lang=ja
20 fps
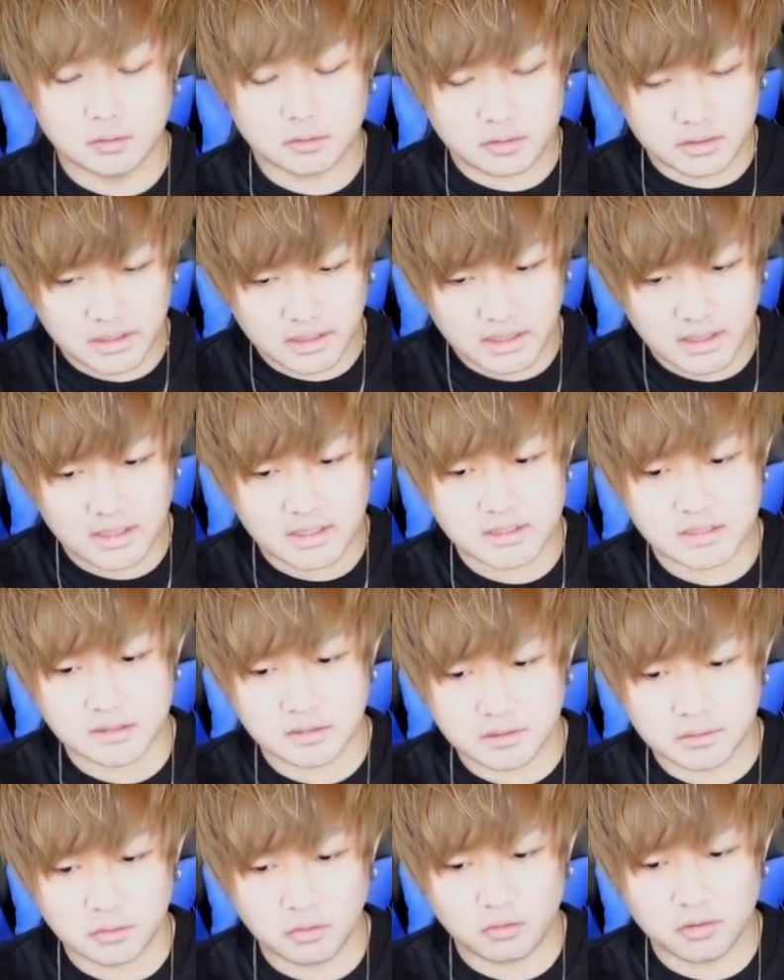特に反射
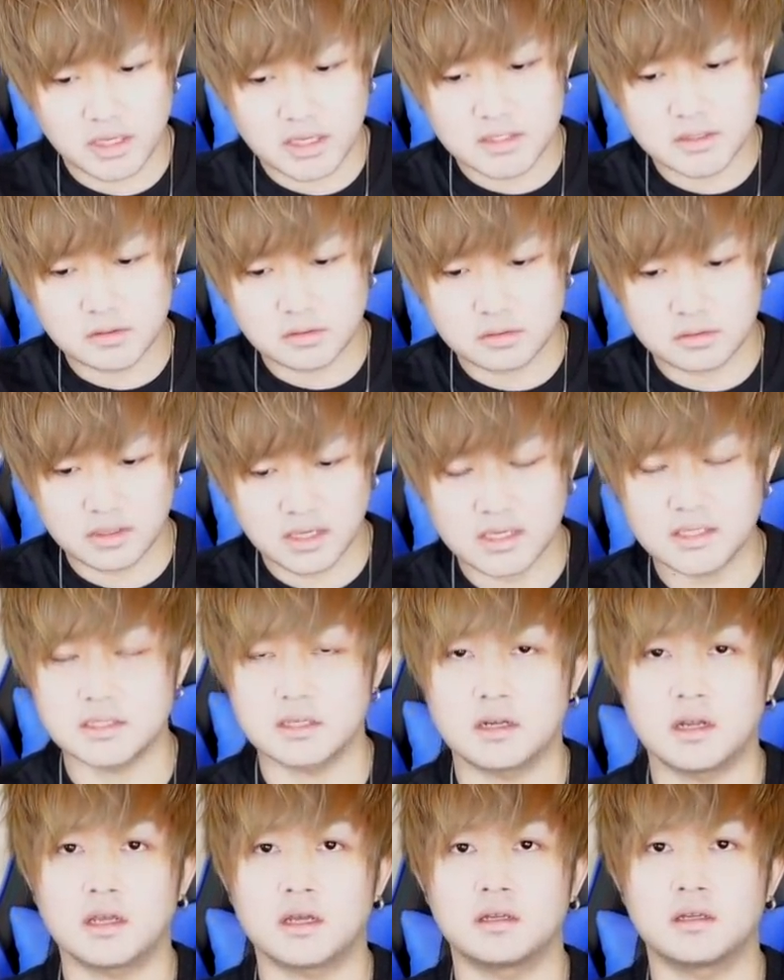は同撃速がいいん
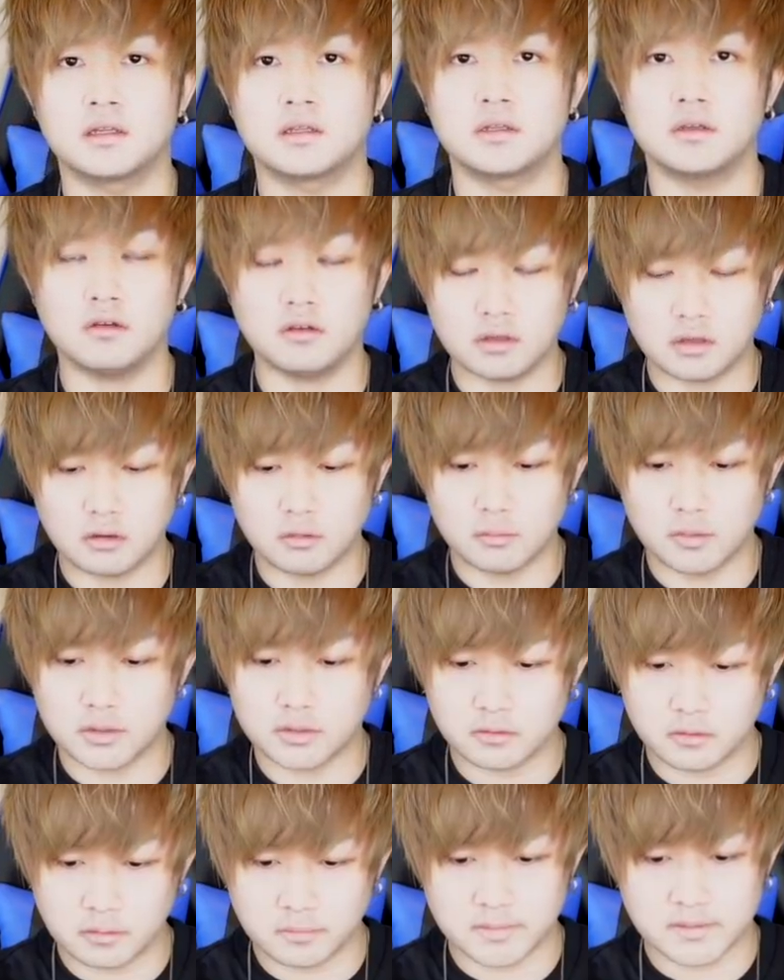じゃないかなっていうふうに思っ
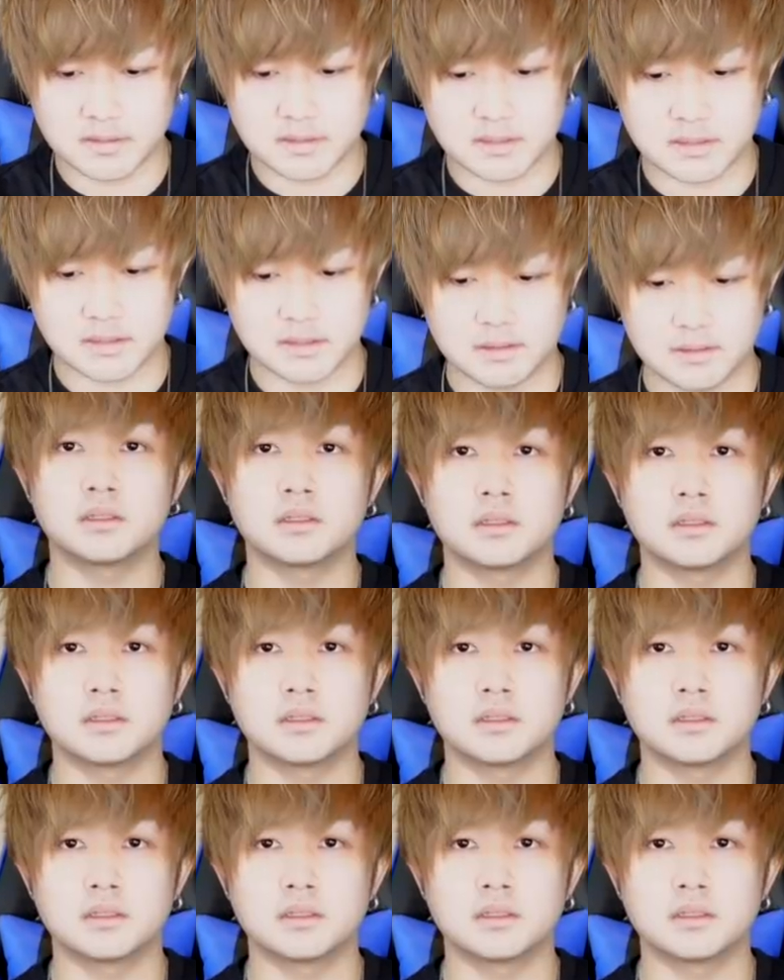ております。